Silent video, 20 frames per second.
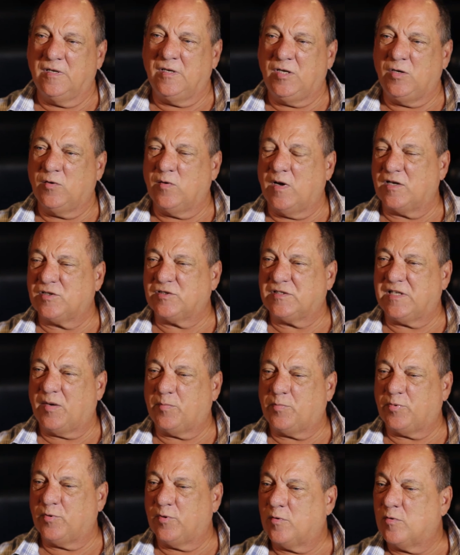Eu acho que
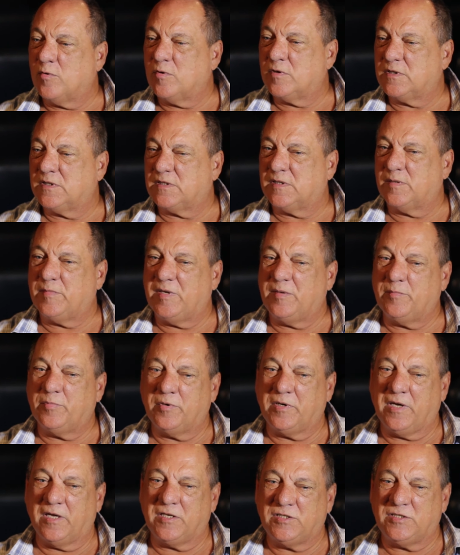era por conta também,
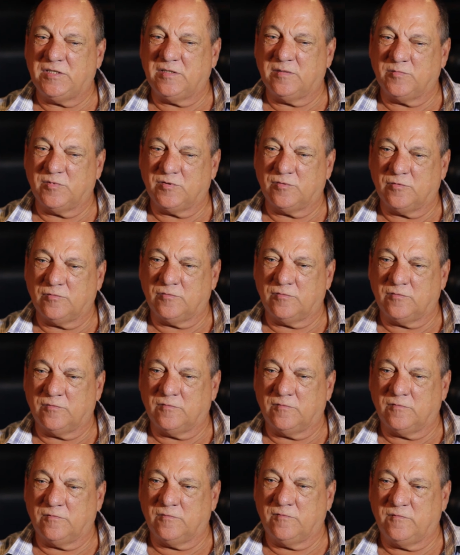porque tínhamos
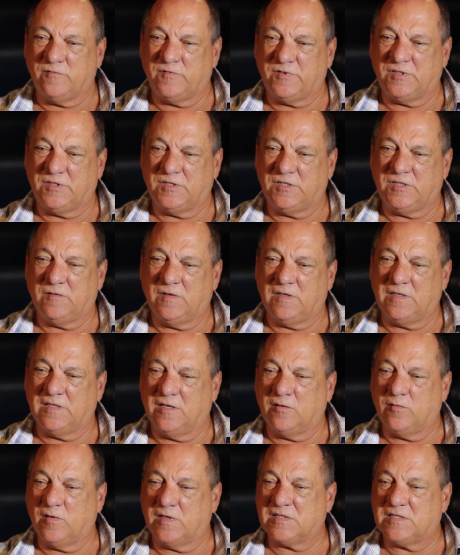um, um vizinho ali
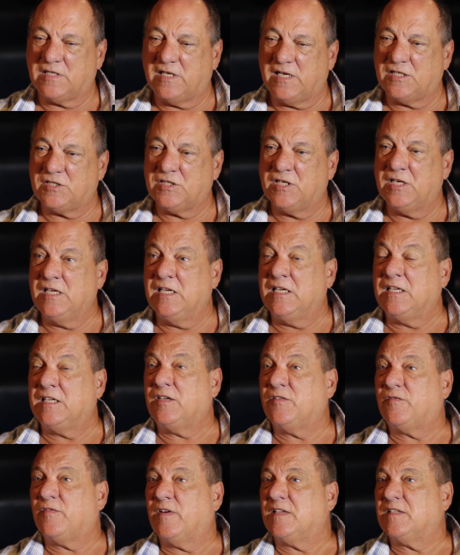na Rua 7
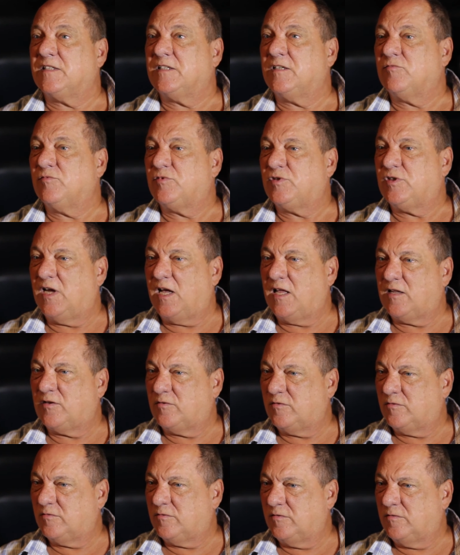que fazia um
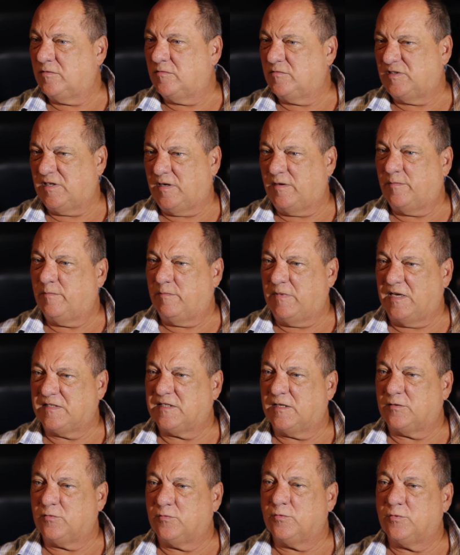teatro já
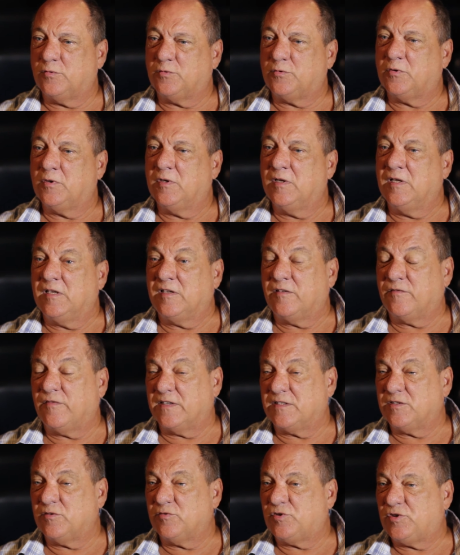mais adulto, que
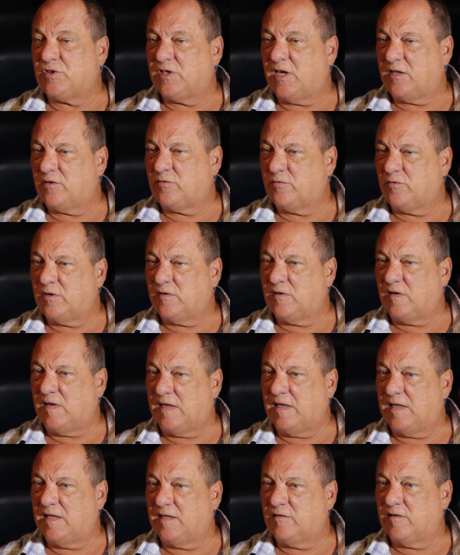fazia o um teatro
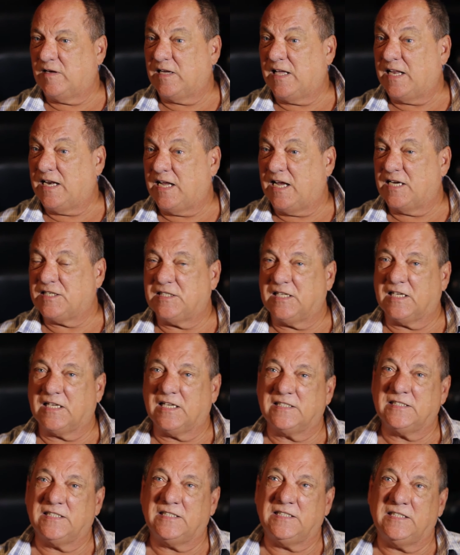na, na, garagem da
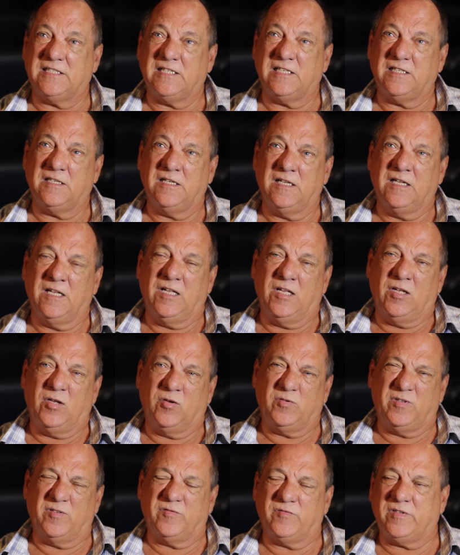casa dele.
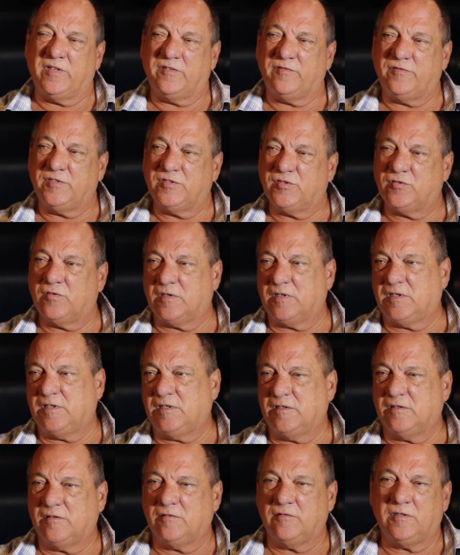Eu devo ter visto
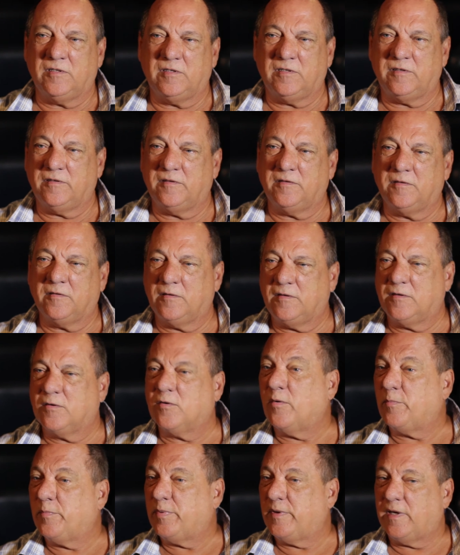aquilo e, e
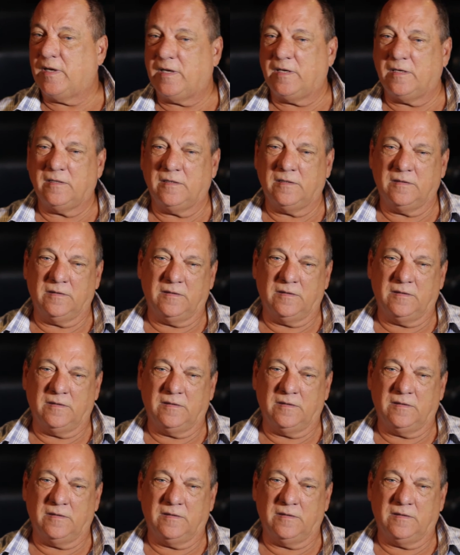copiei.